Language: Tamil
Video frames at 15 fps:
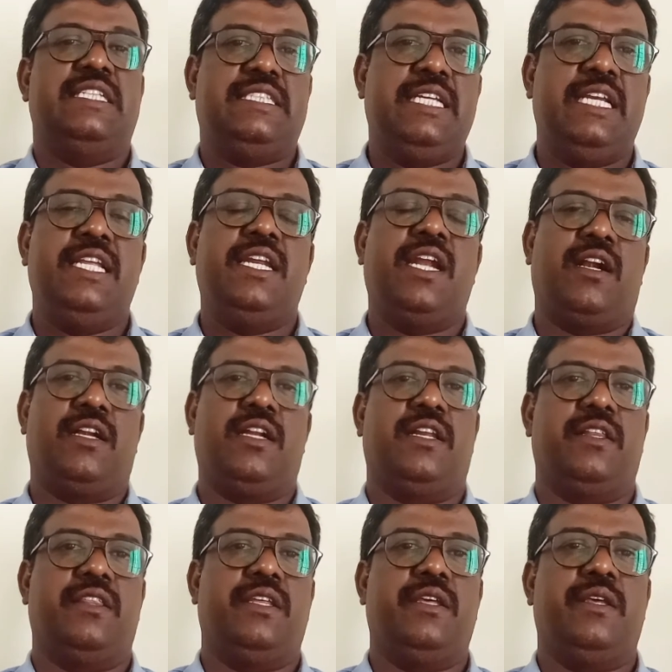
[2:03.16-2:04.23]
சிலி
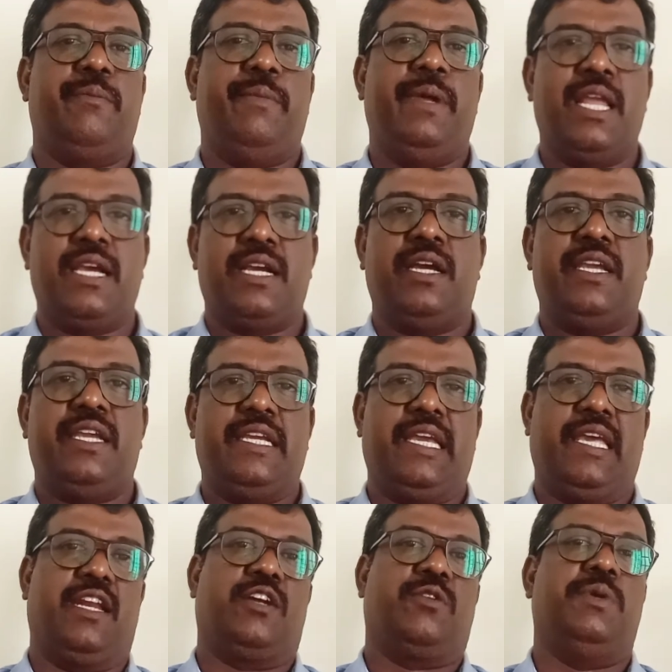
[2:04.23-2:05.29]
நாட்டிலிருந்து மிளகாய்
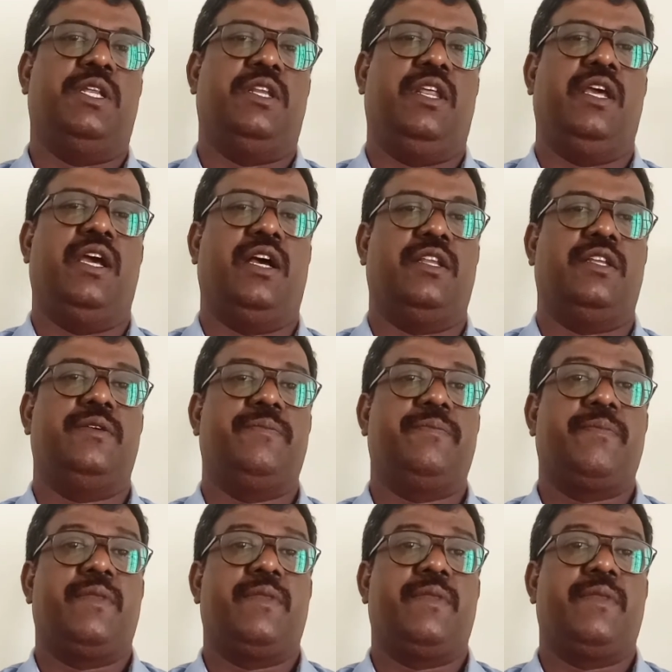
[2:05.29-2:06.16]
இங்கே இறக்குமதி ஆகுது